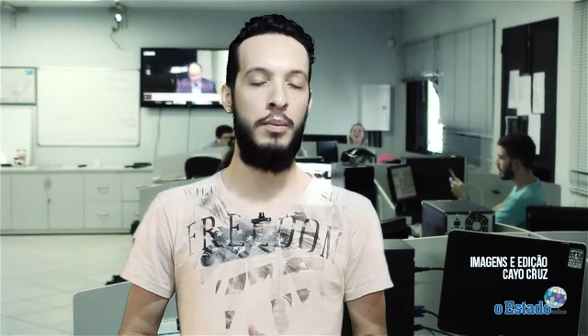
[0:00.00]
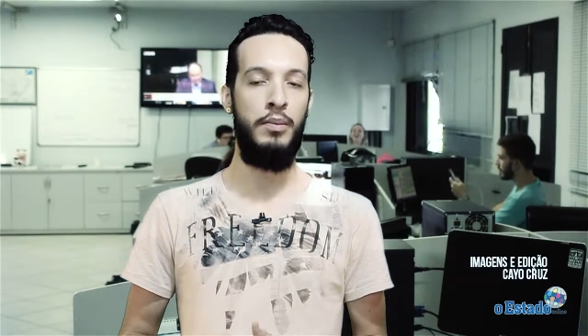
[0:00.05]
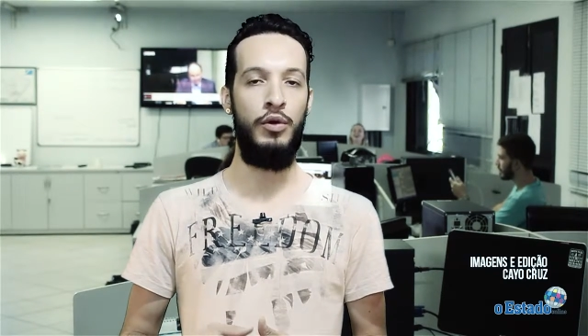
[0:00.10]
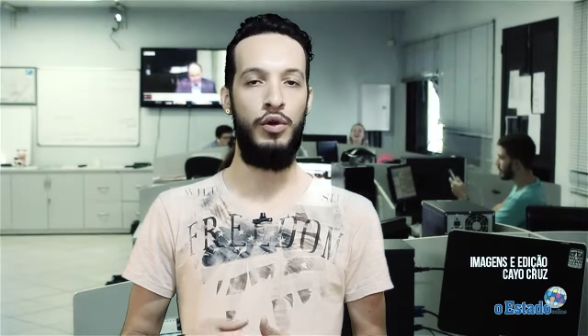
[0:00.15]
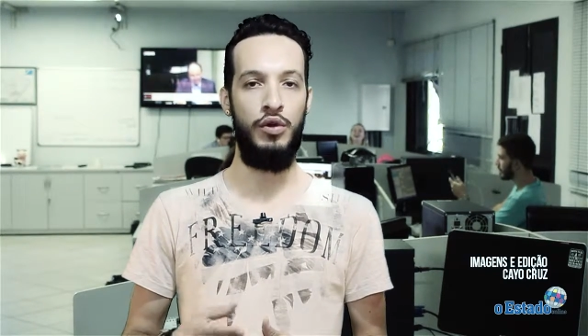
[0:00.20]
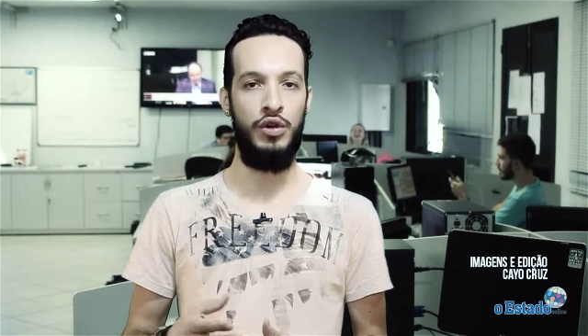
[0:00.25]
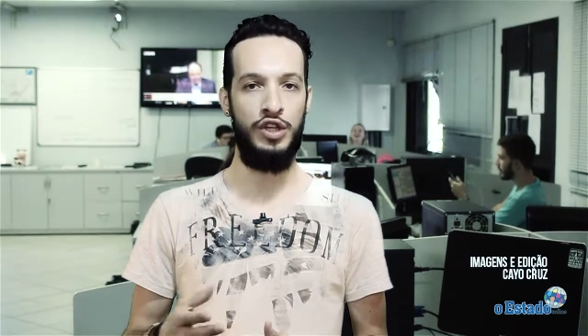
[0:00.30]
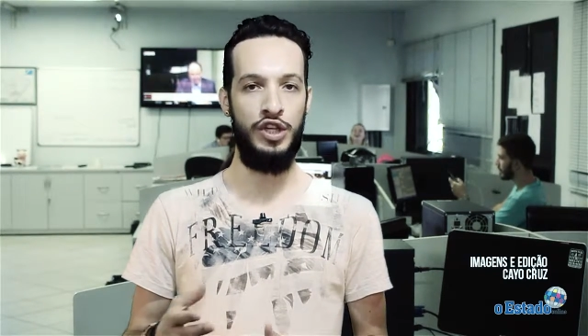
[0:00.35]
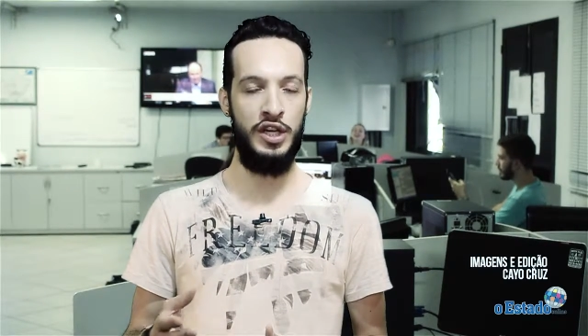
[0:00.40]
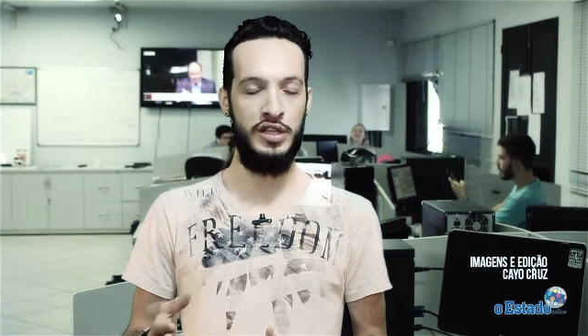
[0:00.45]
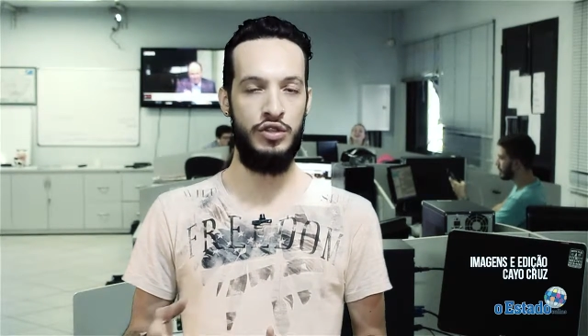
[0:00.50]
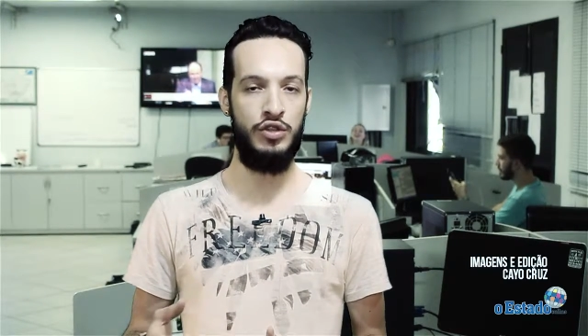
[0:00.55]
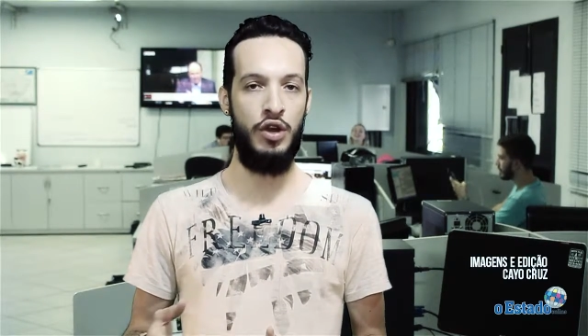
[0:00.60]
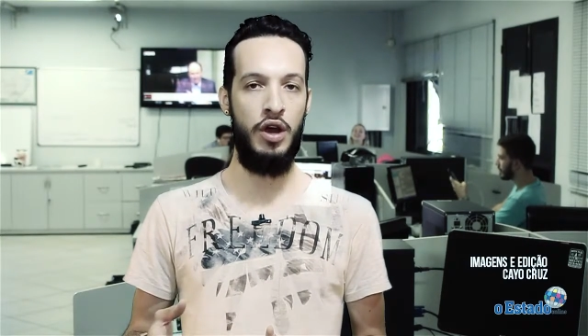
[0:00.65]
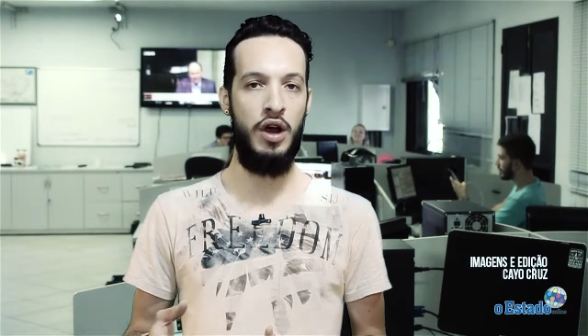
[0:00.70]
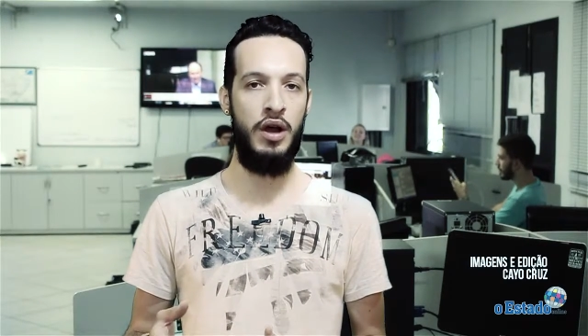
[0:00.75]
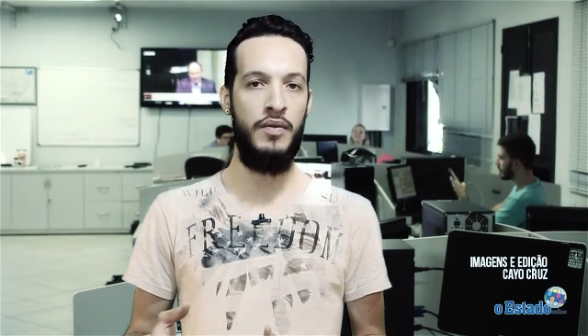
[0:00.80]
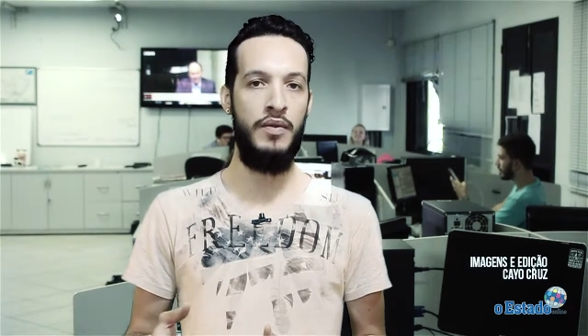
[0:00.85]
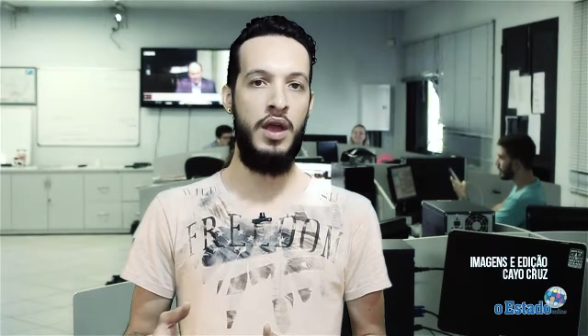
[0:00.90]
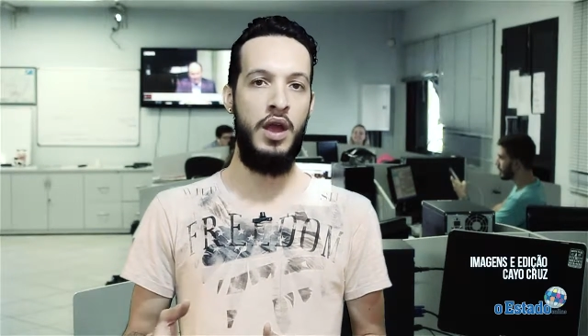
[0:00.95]
Por hoje é
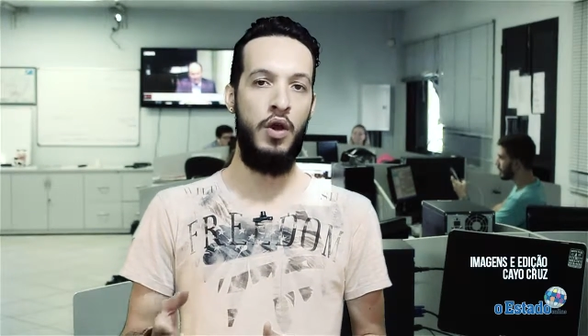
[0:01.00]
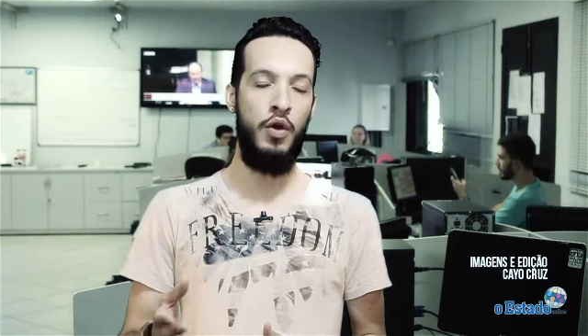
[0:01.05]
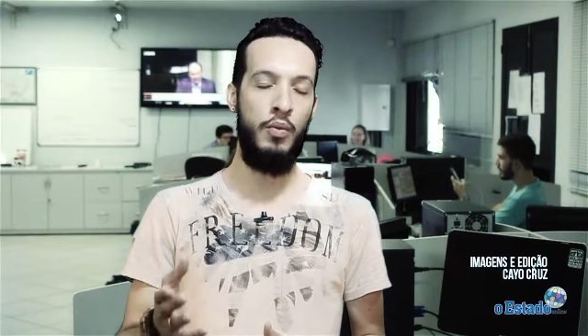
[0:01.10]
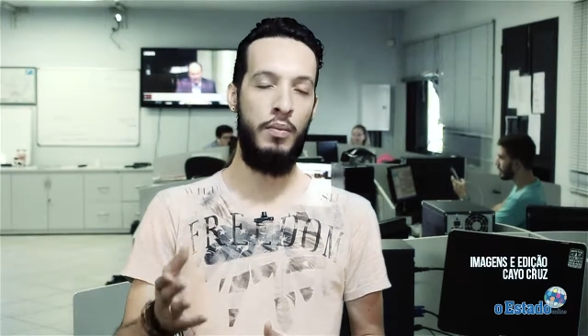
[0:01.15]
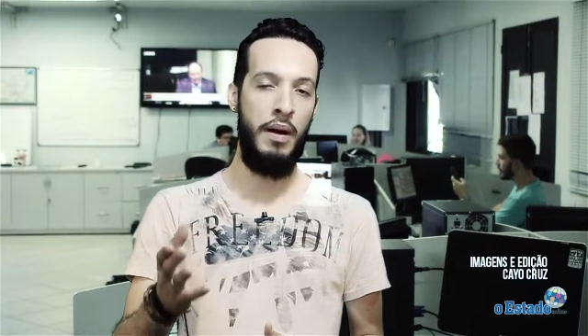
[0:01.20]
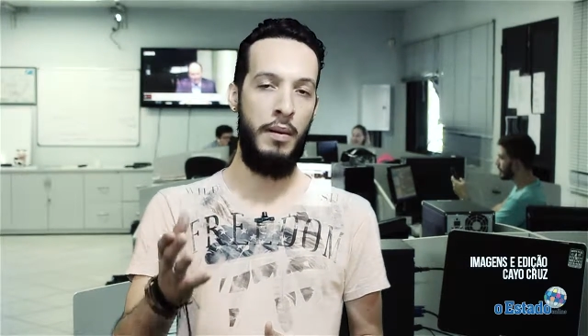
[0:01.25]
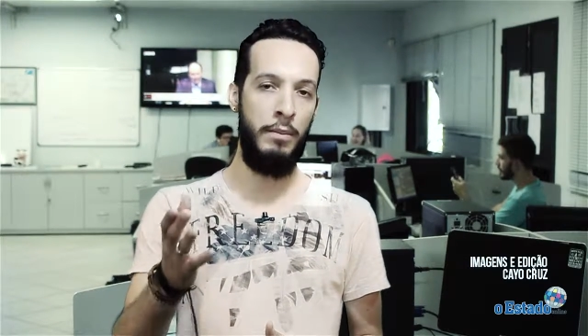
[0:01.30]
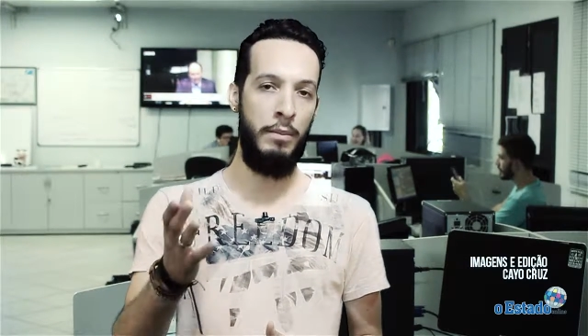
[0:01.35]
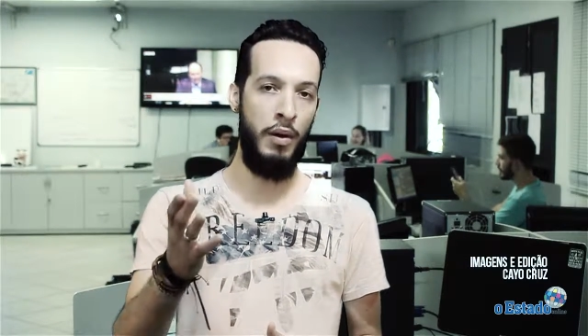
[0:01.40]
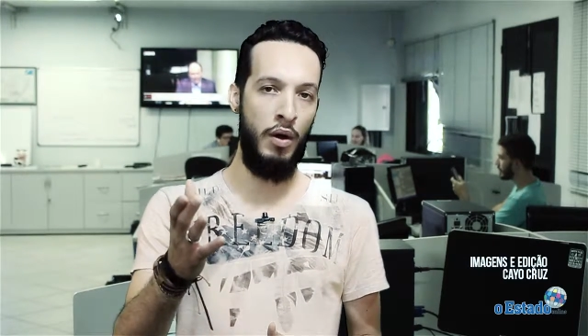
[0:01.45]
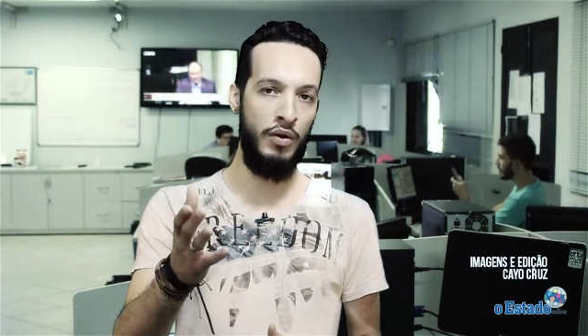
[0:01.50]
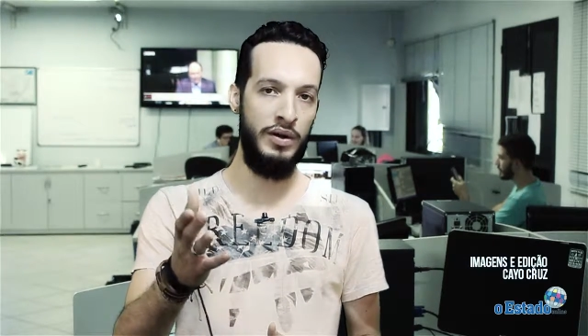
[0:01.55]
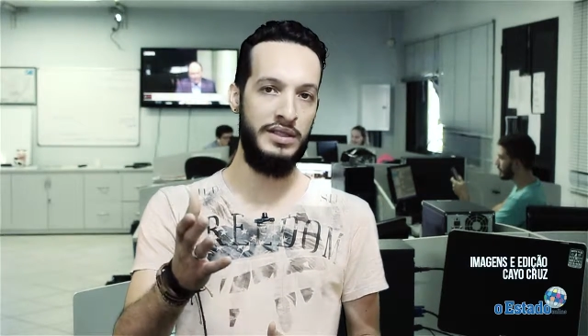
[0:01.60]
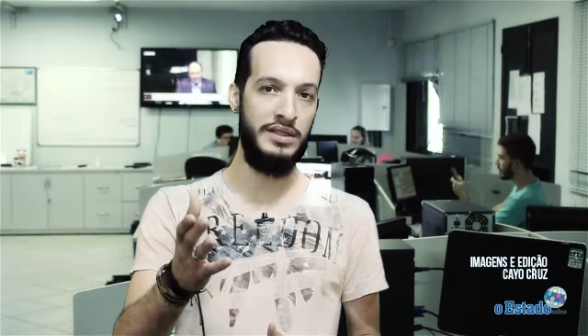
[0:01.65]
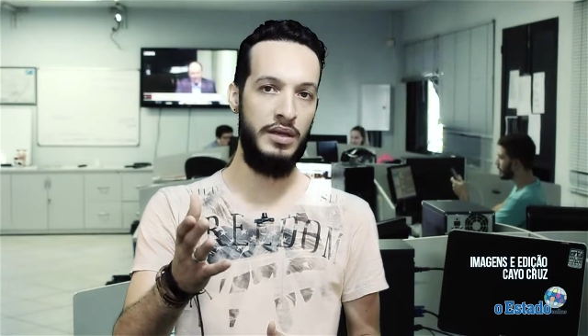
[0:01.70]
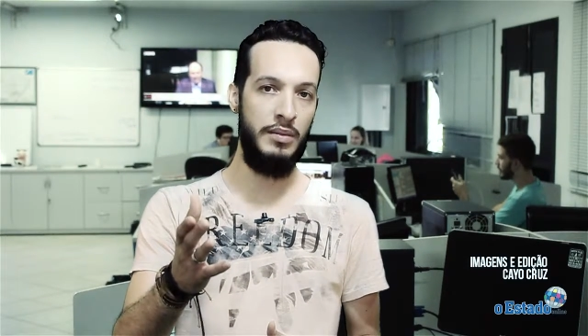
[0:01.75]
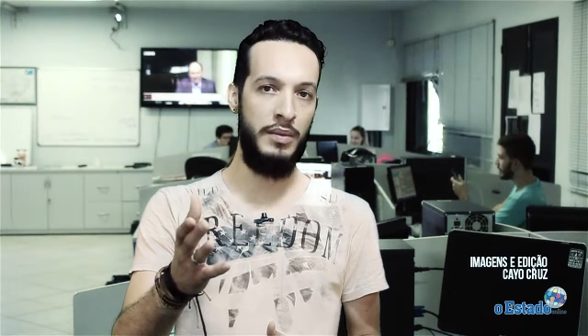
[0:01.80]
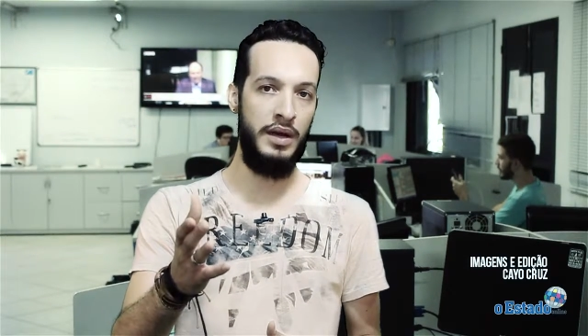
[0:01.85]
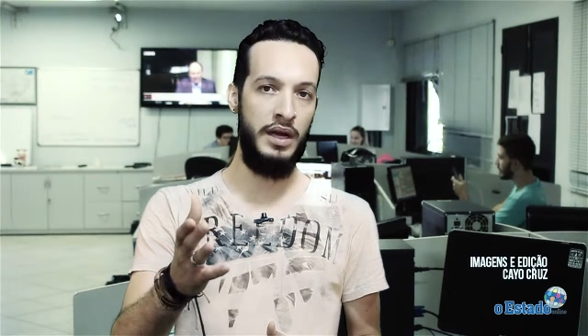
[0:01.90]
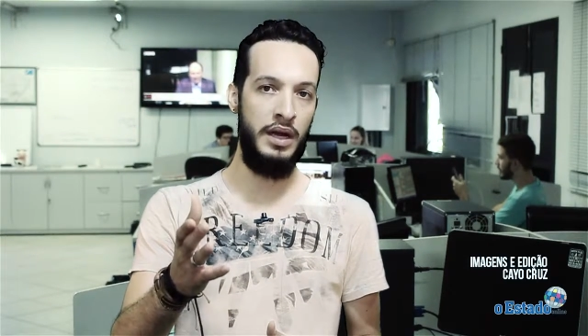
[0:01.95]
só, uma boa
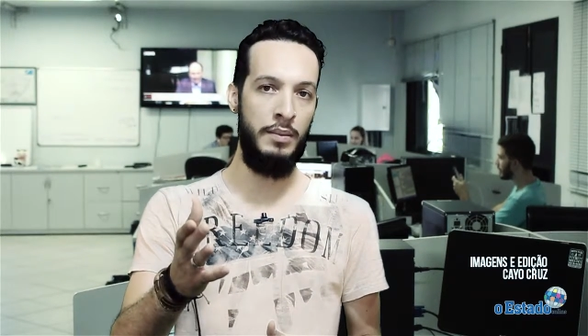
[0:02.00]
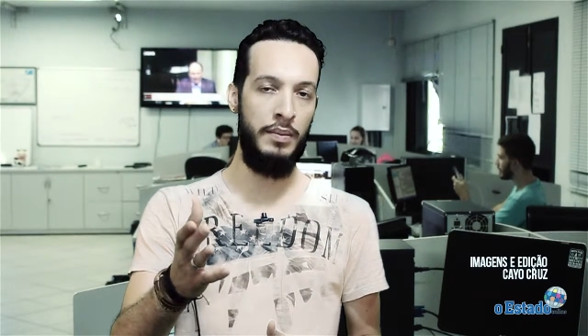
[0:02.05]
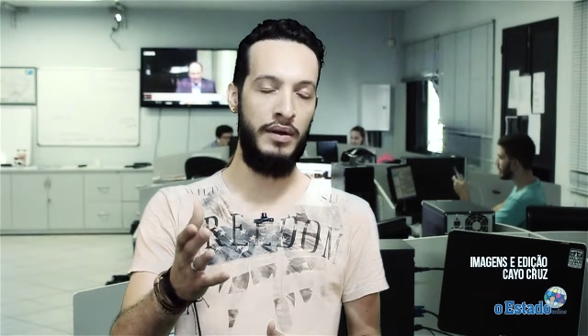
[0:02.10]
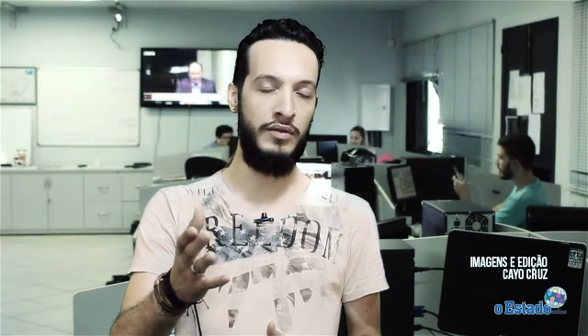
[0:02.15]
semana